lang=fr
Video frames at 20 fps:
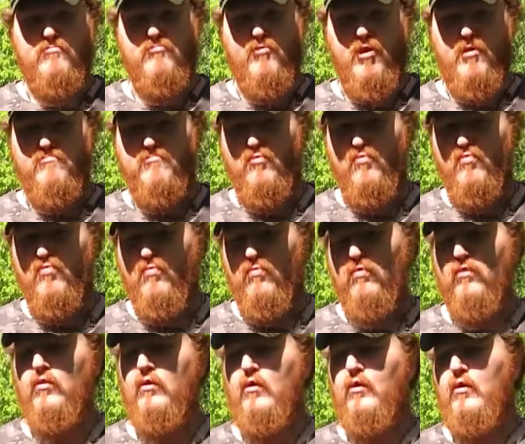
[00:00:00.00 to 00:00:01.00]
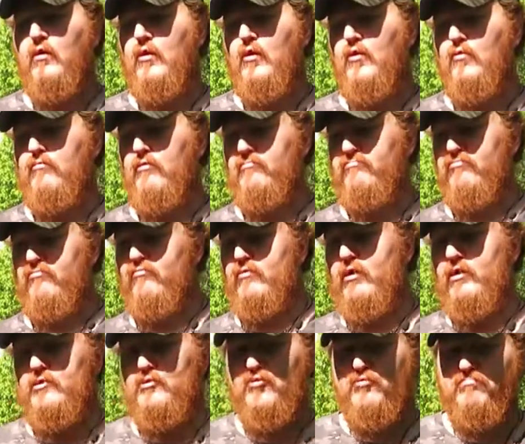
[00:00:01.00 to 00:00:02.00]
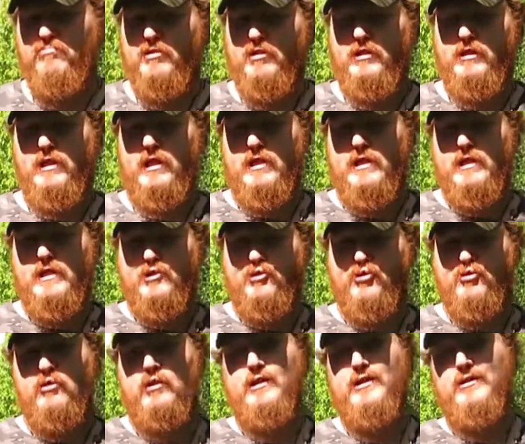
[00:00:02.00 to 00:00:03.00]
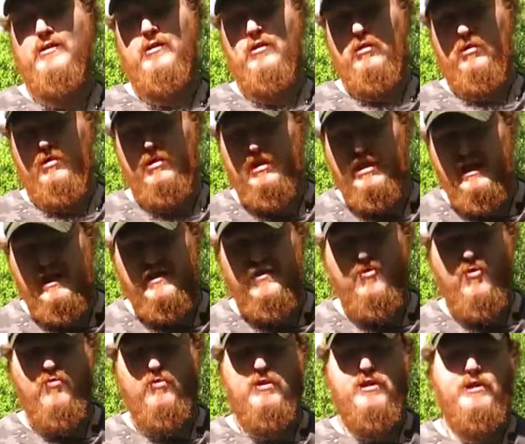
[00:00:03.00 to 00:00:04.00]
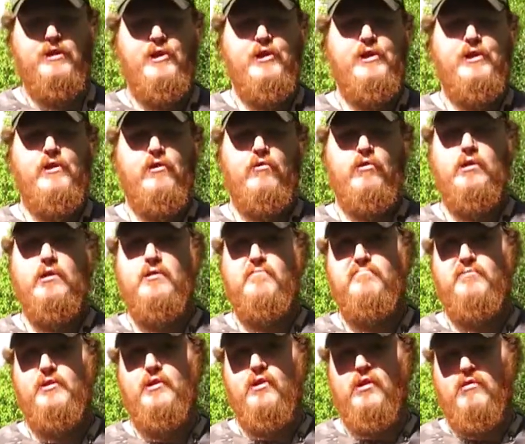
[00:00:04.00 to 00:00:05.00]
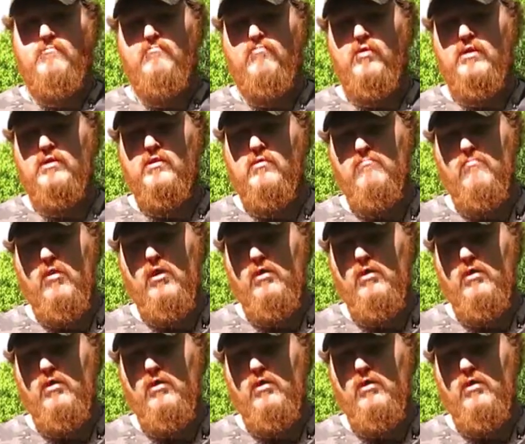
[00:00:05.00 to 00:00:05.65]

de boire beaucoup. On va pouvoir récupérer la neige, c'est quand il y en a et puis il y en a de moins en